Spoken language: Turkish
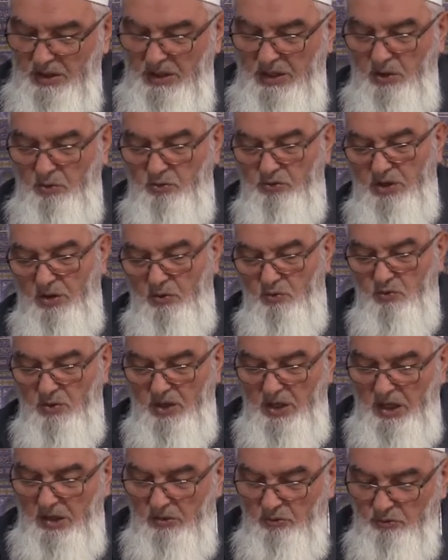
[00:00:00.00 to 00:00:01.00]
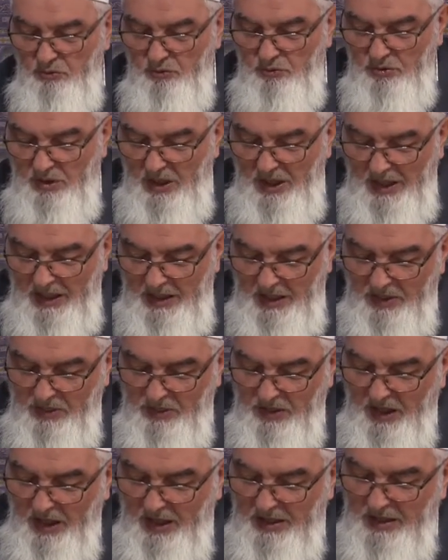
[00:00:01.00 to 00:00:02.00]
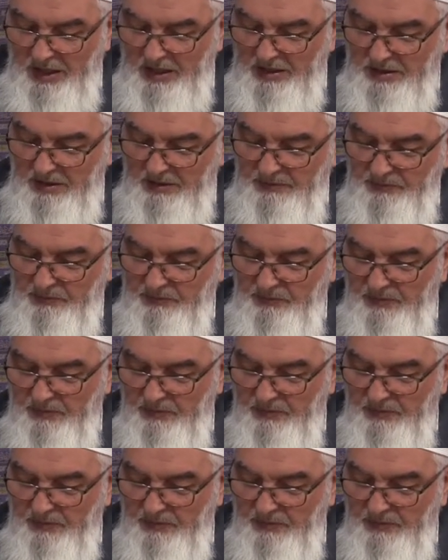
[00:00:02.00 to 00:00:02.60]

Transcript: Lev tavvelel ule ale thaniyeti